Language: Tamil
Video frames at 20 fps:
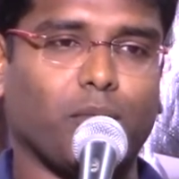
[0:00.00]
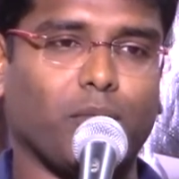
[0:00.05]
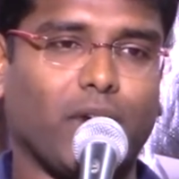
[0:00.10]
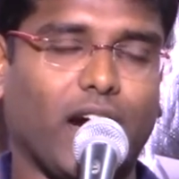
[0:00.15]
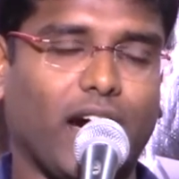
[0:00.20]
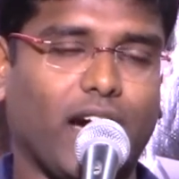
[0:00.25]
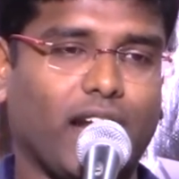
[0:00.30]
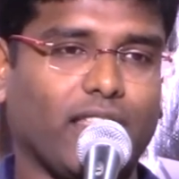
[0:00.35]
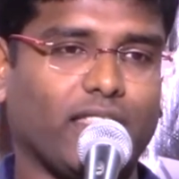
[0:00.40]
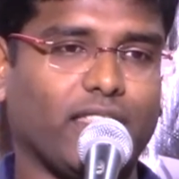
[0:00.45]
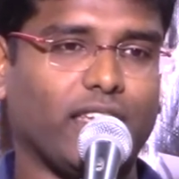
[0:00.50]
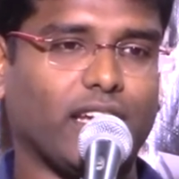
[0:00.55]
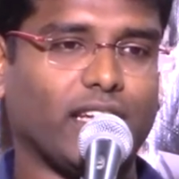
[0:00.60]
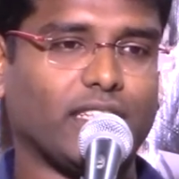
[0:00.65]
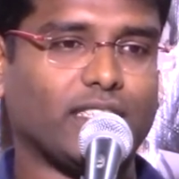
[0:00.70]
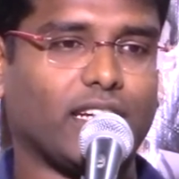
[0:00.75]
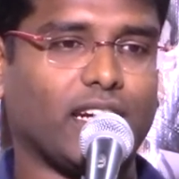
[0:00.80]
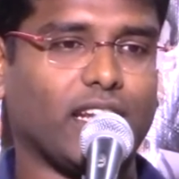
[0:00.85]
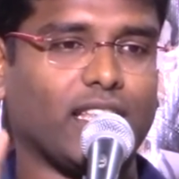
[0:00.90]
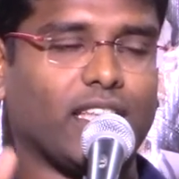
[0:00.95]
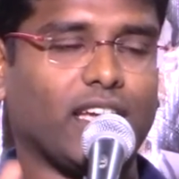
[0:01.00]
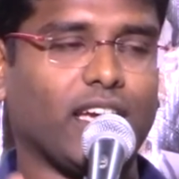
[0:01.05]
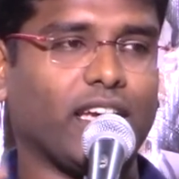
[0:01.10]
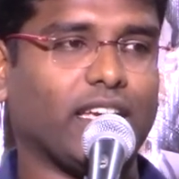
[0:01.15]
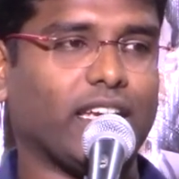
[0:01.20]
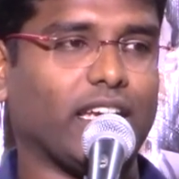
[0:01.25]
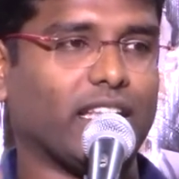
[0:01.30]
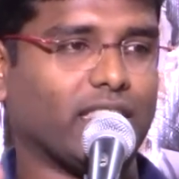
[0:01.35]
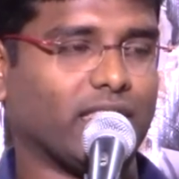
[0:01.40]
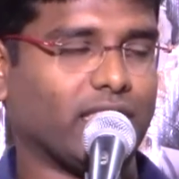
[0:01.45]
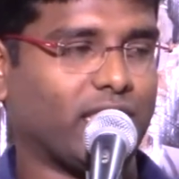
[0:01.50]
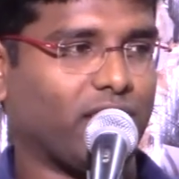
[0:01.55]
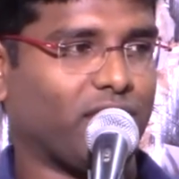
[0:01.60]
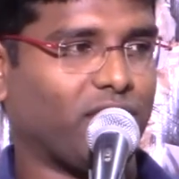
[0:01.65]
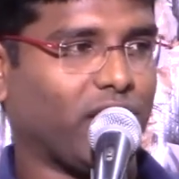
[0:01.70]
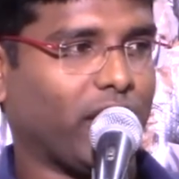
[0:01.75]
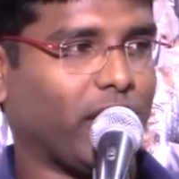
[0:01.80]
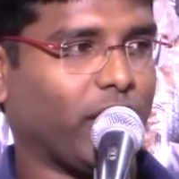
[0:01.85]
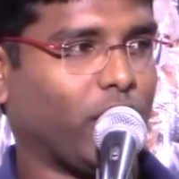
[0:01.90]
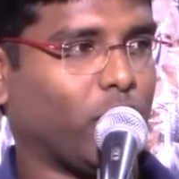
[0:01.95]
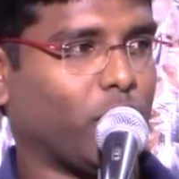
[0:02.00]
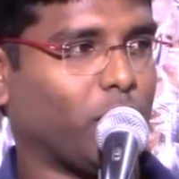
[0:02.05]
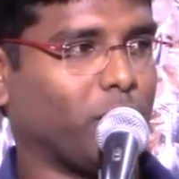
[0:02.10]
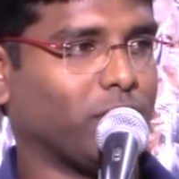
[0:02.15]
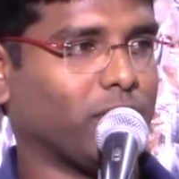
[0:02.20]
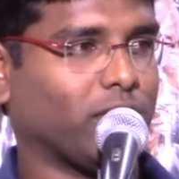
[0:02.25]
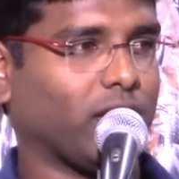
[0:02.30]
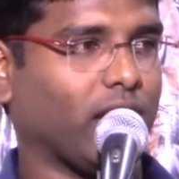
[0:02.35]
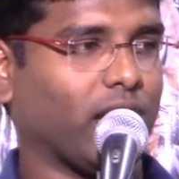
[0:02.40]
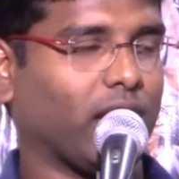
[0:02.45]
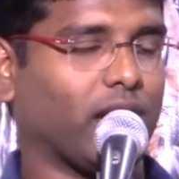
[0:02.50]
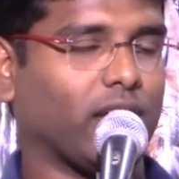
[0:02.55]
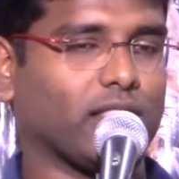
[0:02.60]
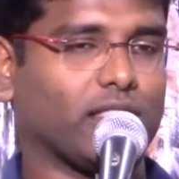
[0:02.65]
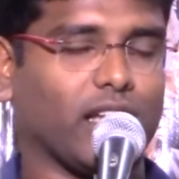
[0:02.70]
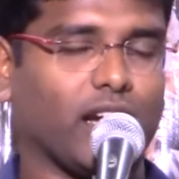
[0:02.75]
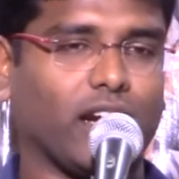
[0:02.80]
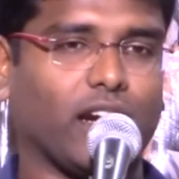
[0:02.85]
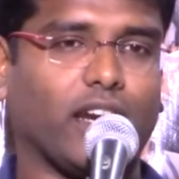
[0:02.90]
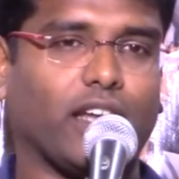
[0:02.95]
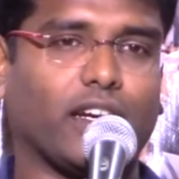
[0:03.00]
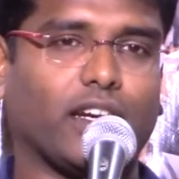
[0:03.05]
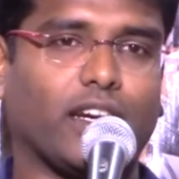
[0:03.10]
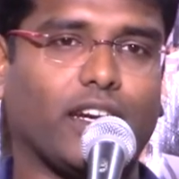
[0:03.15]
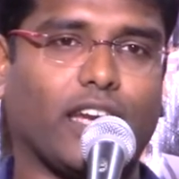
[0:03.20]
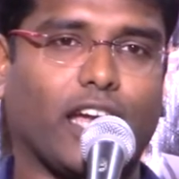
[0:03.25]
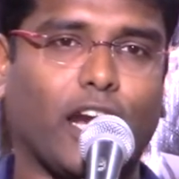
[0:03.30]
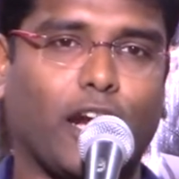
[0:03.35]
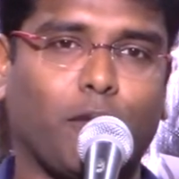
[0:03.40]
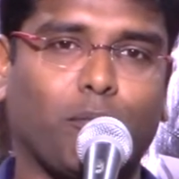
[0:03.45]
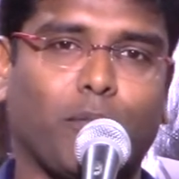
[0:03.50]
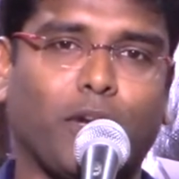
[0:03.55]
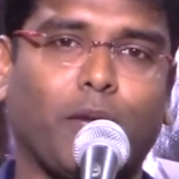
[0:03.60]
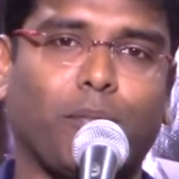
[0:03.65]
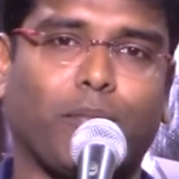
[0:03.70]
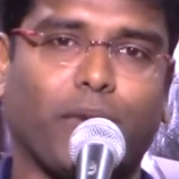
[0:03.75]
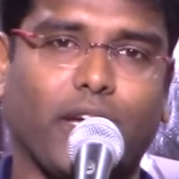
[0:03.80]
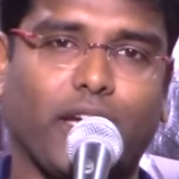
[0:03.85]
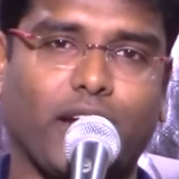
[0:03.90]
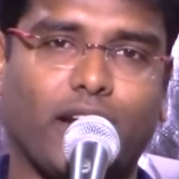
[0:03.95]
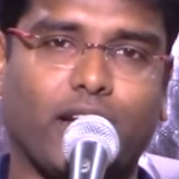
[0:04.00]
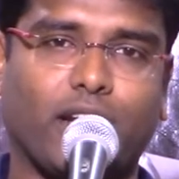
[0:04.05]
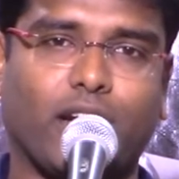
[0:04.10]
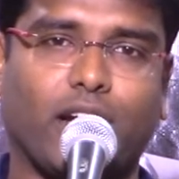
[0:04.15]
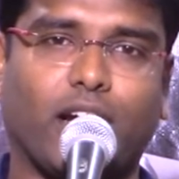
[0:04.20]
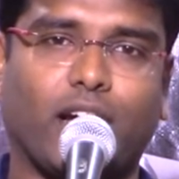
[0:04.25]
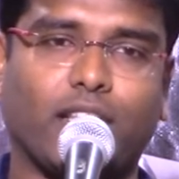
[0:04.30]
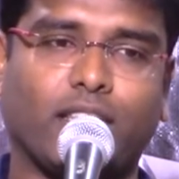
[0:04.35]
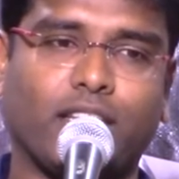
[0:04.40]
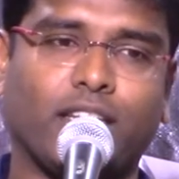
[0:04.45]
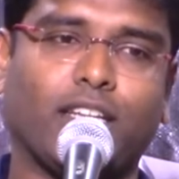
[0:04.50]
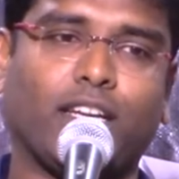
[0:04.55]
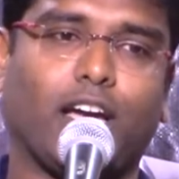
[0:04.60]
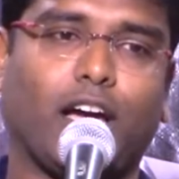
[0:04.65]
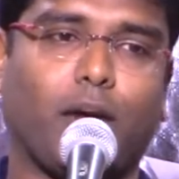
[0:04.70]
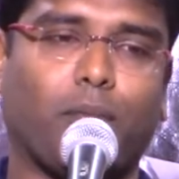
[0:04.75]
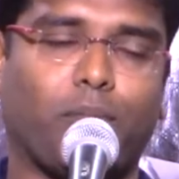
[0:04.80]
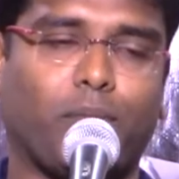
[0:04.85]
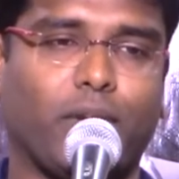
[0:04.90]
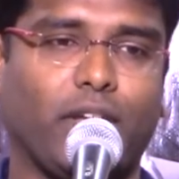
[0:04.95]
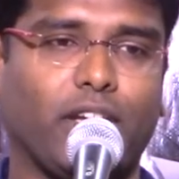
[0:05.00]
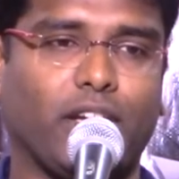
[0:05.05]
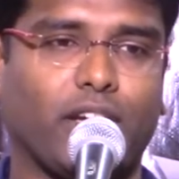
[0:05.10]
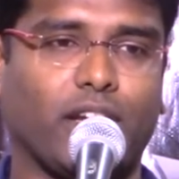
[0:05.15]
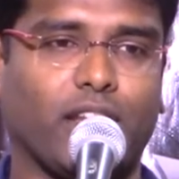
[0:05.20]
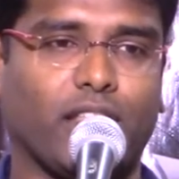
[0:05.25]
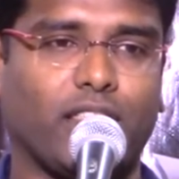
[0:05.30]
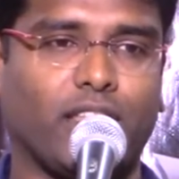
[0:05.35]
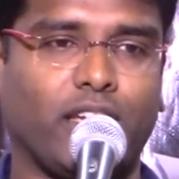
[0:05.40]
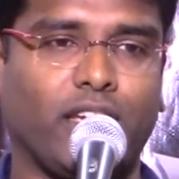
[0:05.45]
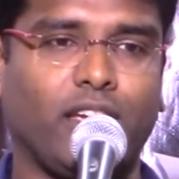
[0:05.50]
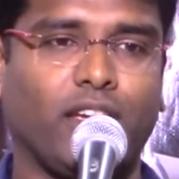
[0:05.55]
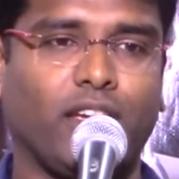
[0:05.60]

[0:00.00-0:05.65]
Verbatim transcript: பாரதிய ஜனதா எந்த வகையிலும் நாங்கள் தங்களுக்கு நன்மை பயக்காது அப்படிங்கிறதை